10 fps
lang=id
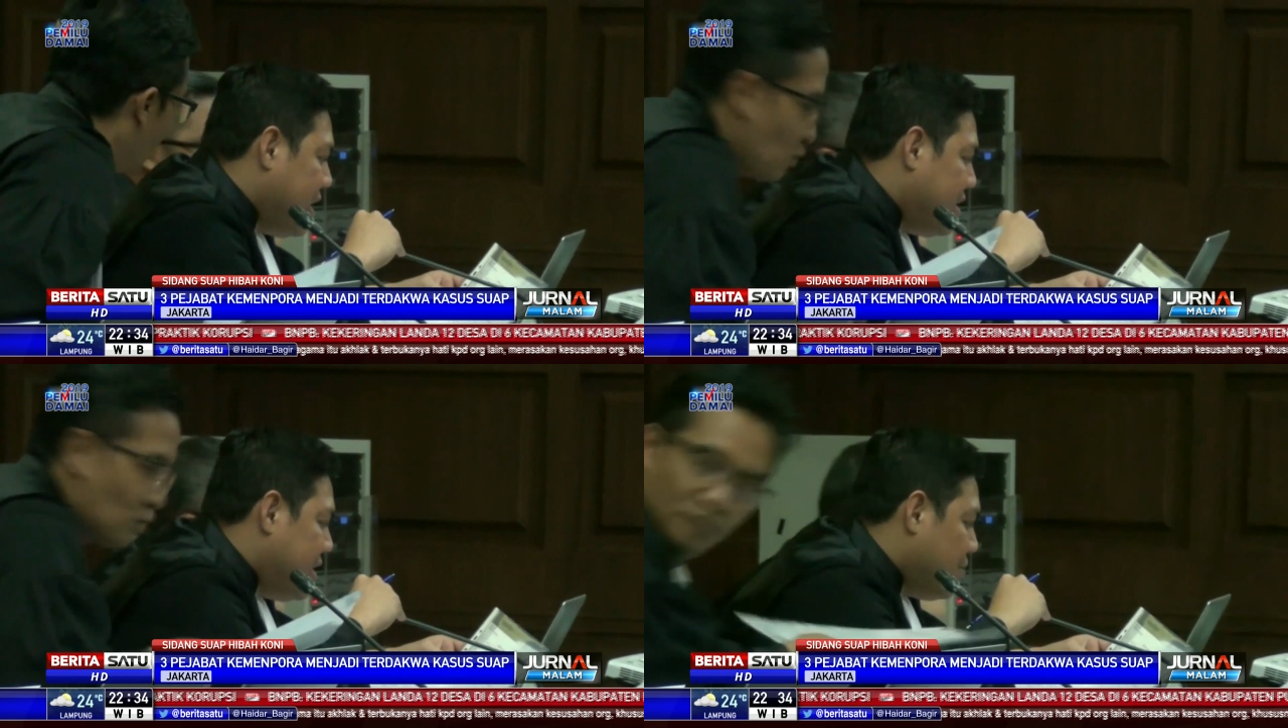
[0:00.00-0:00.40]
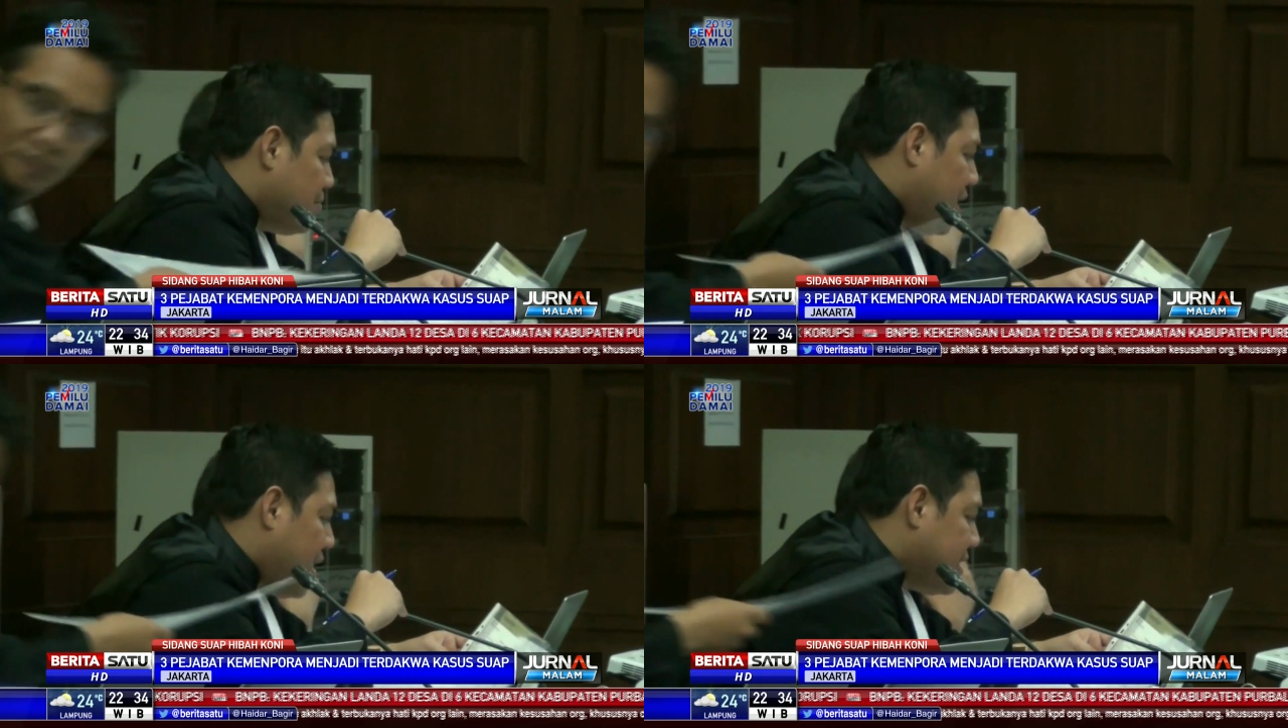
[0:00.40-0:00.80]

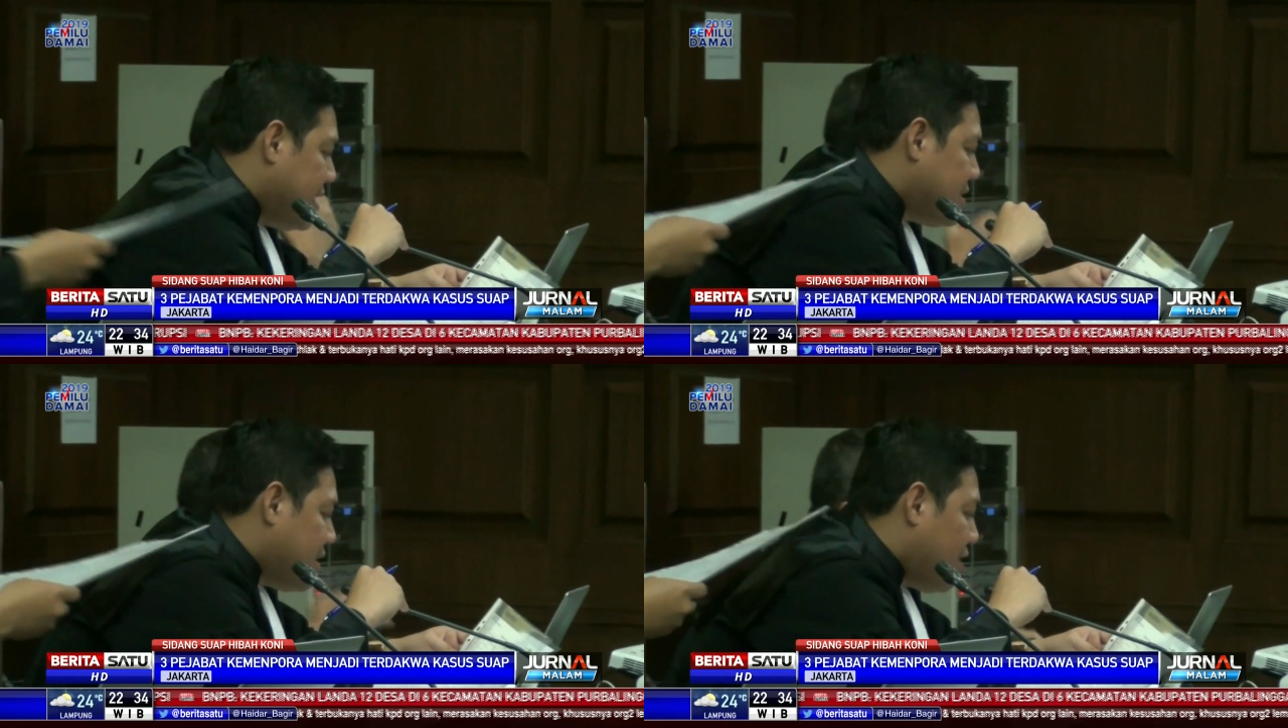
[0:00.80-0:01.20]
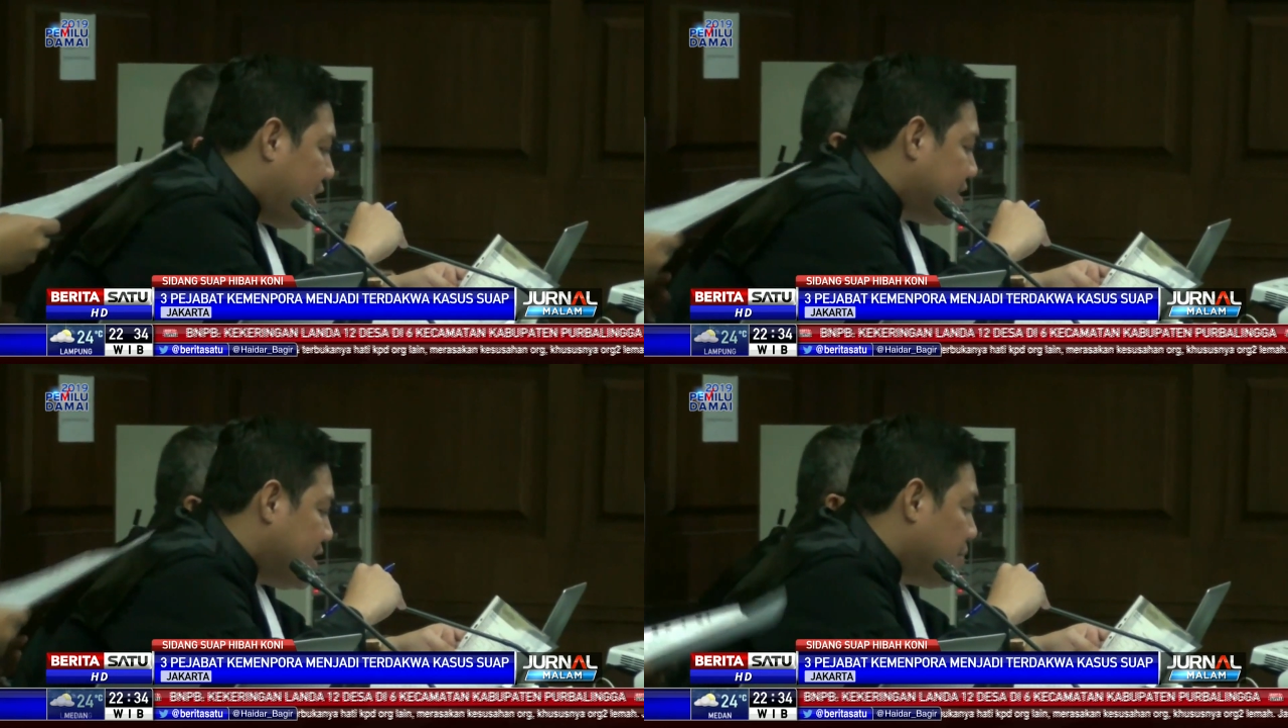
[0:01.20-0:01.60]
Mulyana yang didakwa
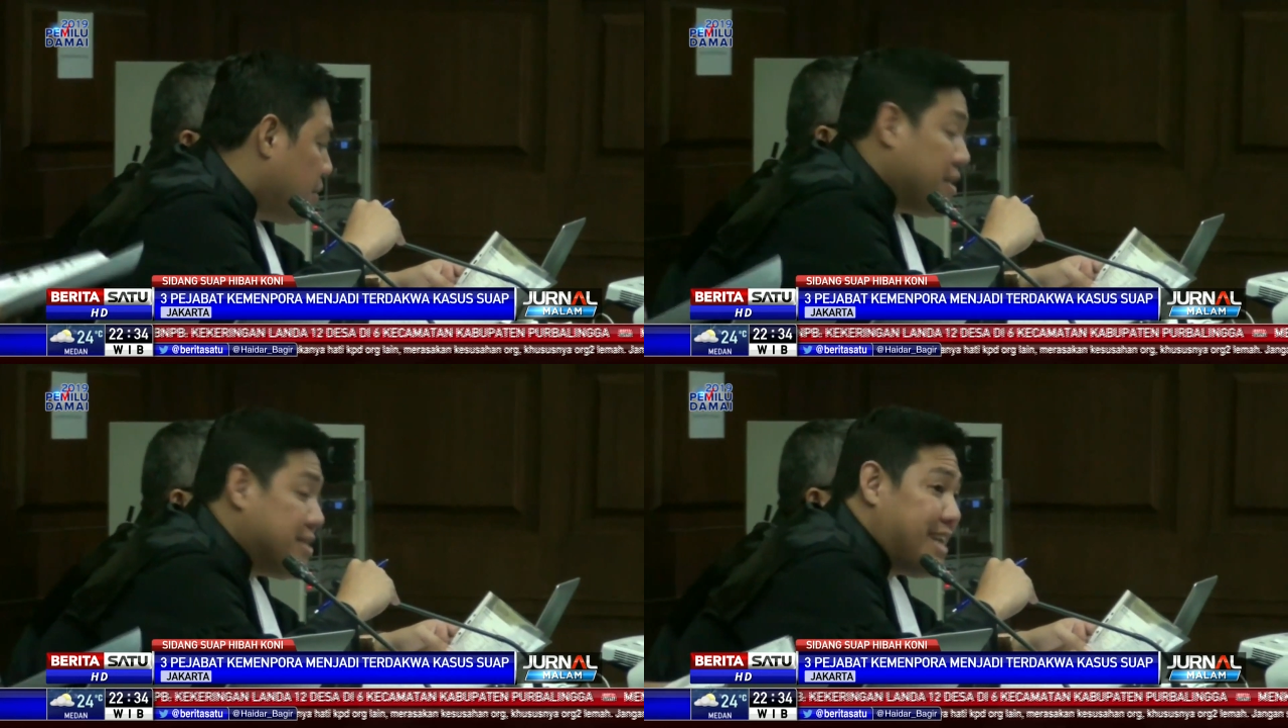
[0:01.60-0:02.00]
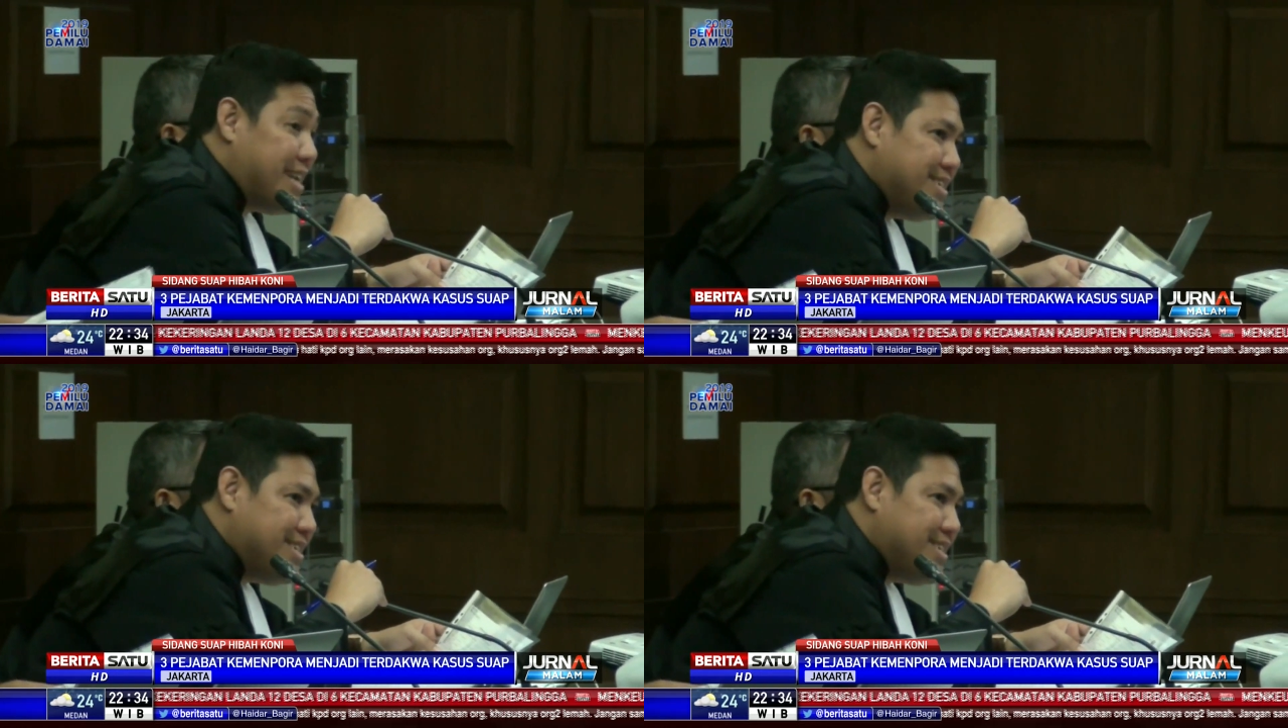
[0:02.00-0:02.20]
menerima uang